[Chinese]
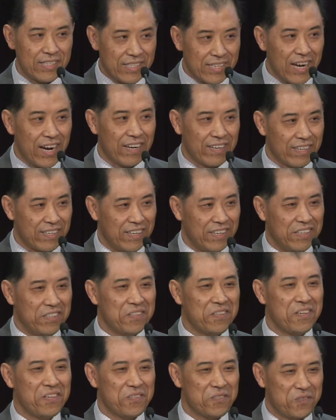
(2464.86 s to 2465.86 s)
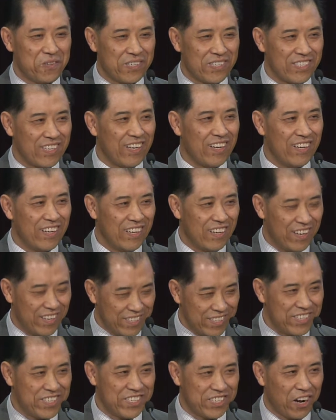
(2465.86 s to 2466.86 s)
这样的人，确实
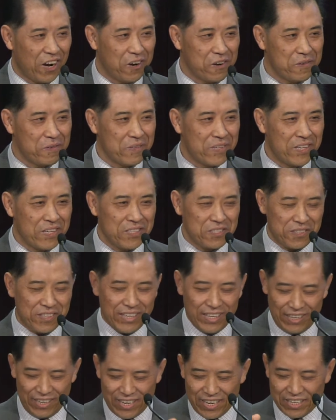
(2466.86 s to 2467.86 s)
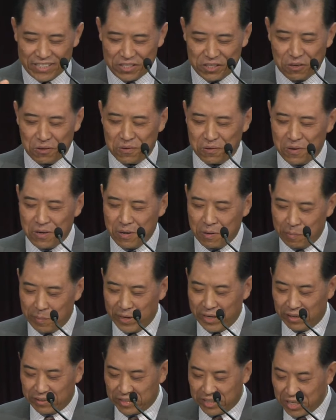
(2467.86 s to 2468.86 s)
很少。所以那个周我们
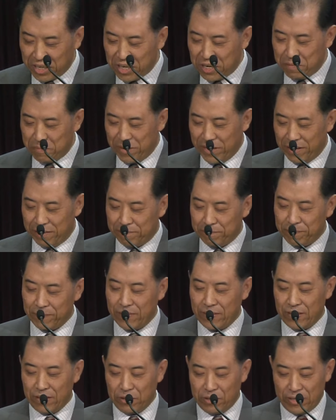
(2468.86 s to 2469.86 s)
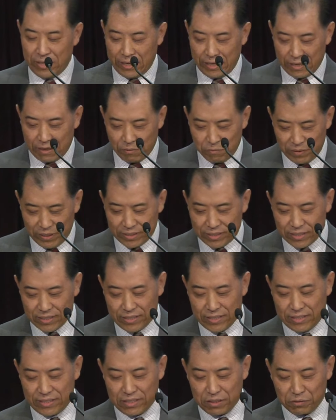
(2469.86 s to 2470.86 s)
要特别为这
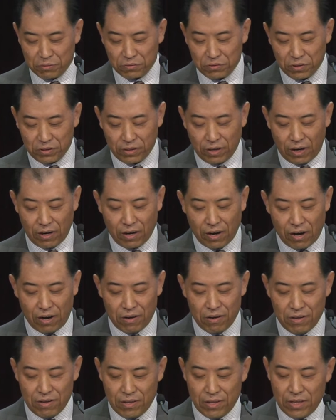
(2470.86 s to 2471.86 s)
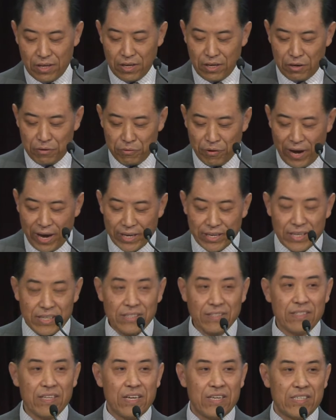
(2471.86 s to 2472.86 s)
些基督徒祷告，原
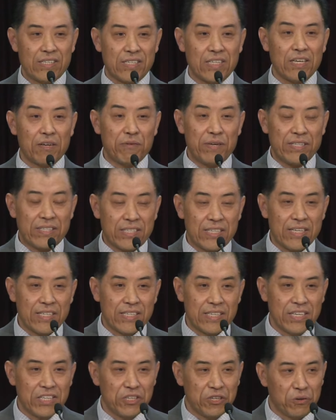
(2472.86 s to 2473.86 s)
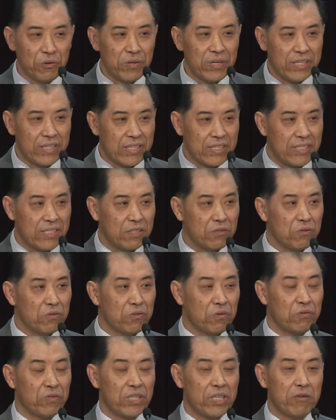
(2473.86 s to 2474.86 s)
因是因为这些游离的基督
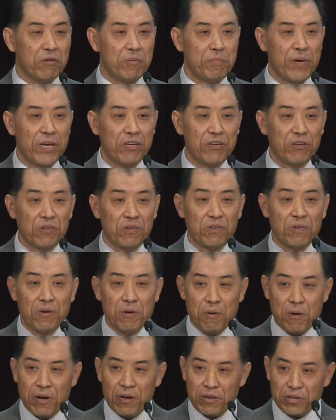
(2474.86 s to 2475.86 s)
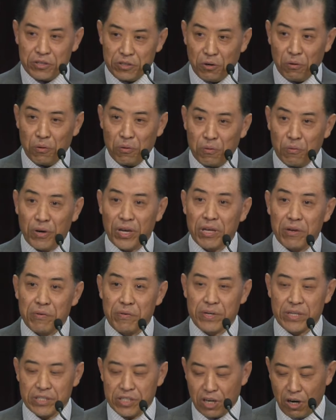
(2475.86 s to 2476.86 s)
徒，因为没有有规
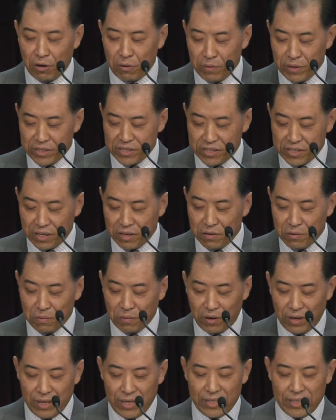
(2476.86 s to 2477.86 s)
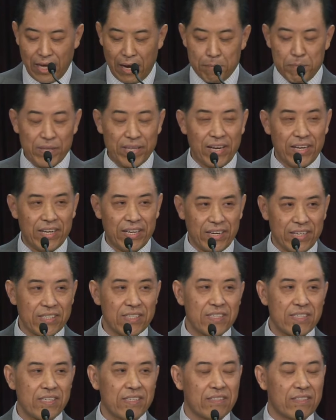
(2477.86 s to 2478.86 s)
律的教会生活，他们的灵
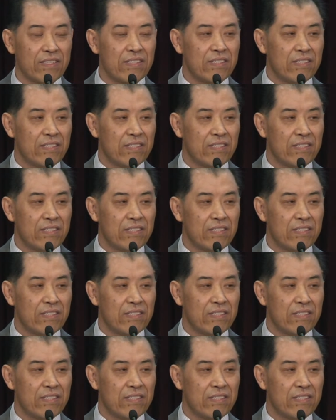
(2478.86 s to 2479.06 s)
性